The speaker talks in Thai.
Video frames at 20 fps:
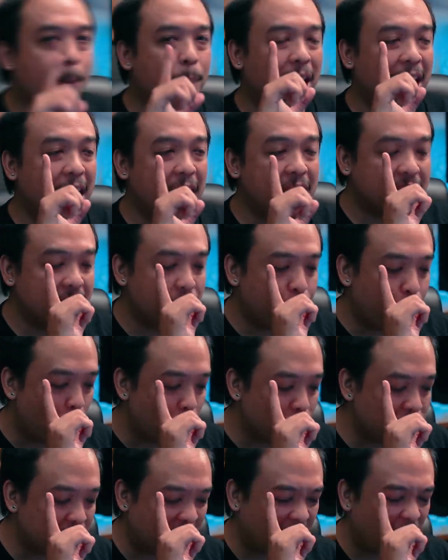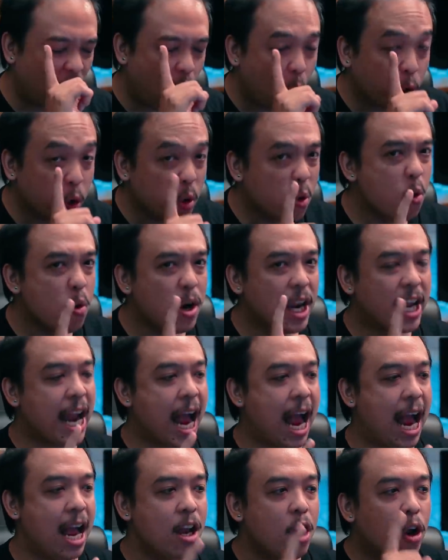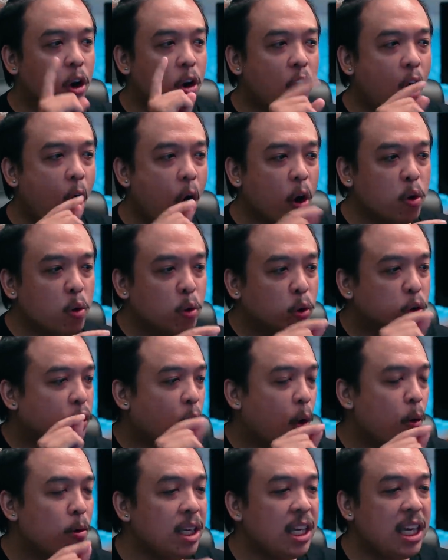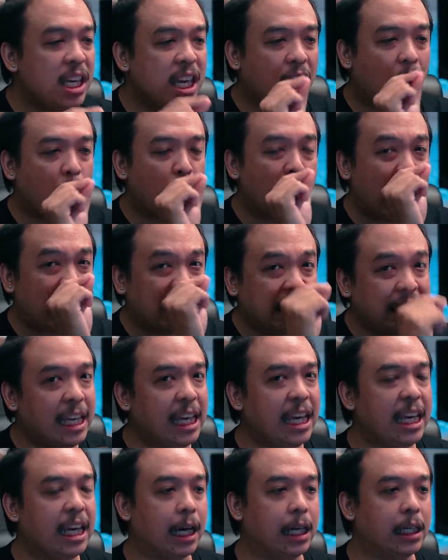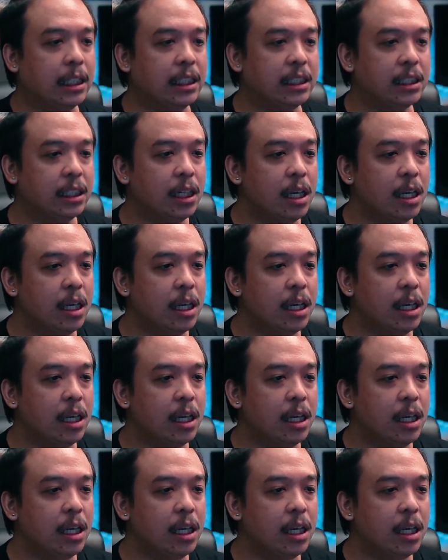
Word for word: ประเด็นที่ผมจะรอดูเลยนะ รอดูโซอี้เขาขยี้คือ